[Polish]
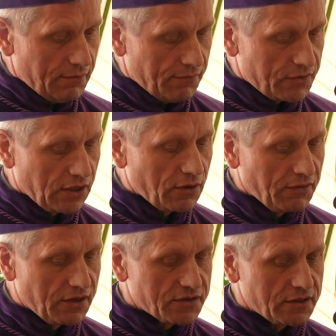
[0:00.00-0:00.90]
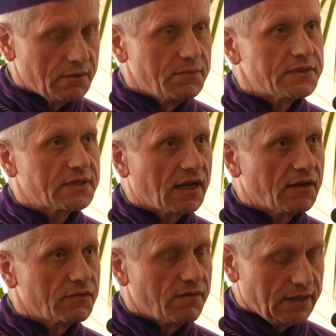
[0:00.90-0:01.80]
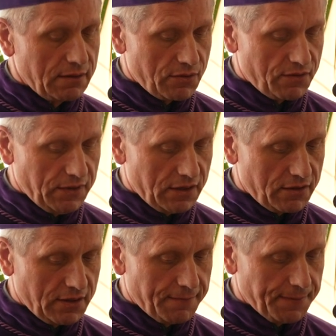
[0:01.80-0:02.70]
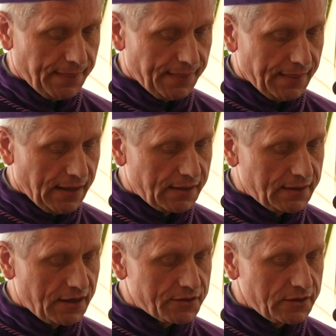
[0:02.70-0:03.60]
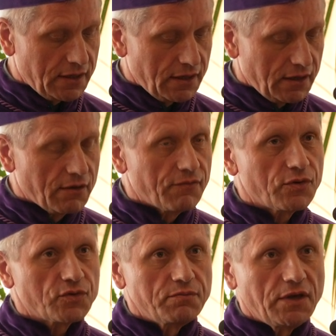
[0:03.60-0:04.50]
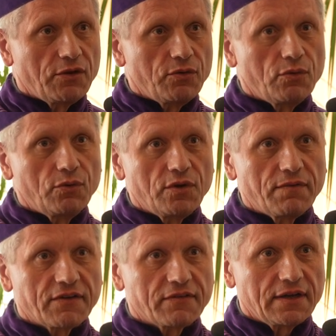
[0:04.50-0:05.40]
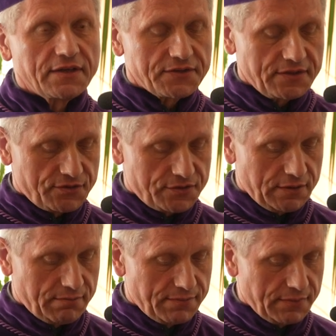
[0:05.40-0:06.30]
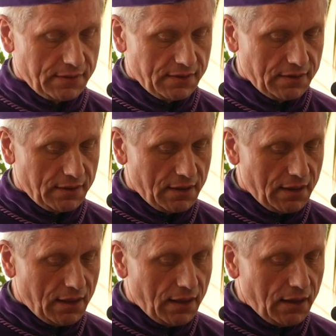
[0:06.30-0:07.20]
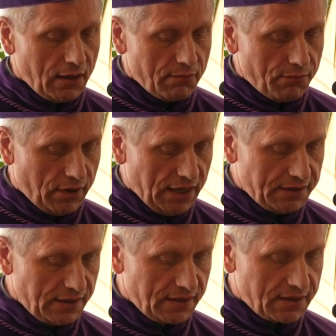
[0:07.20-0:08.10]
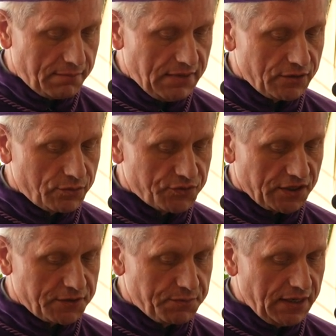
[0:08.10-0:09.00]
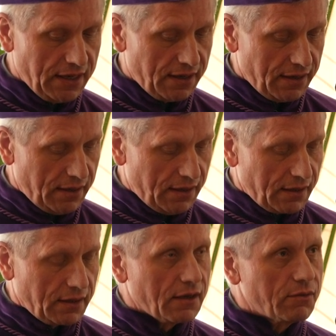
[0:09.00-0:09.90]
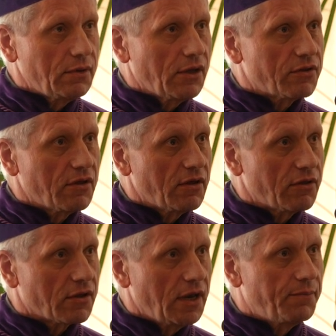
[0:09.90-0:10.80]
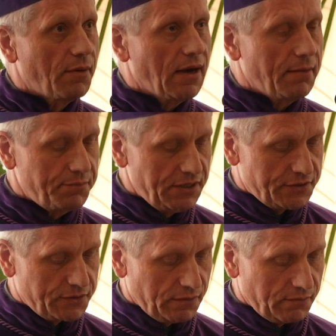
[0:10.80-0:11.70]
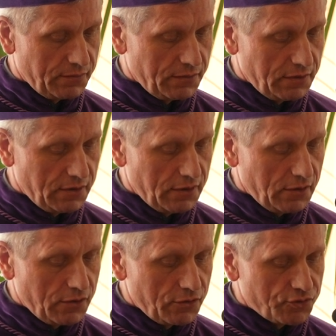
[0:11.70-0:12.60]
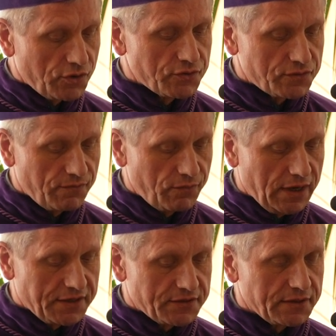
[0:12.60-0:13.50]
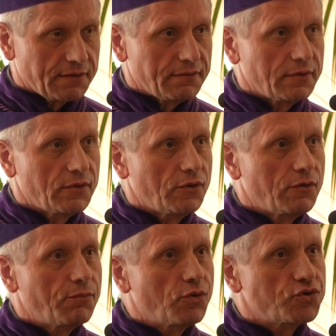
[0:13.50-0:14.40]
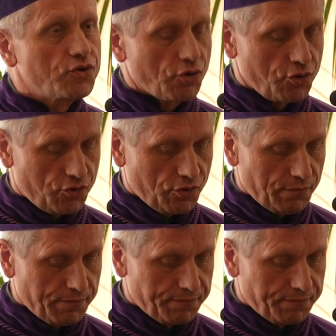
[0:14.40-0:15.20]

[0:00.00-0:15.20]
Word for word: w średniowiecznym, scharyzowanym świecie, ale także w rozumieniu uniwersalistycznym. Bohater dramatu Szekspira kieruje się ślepą ambicją, rządzą władzy, próżnością.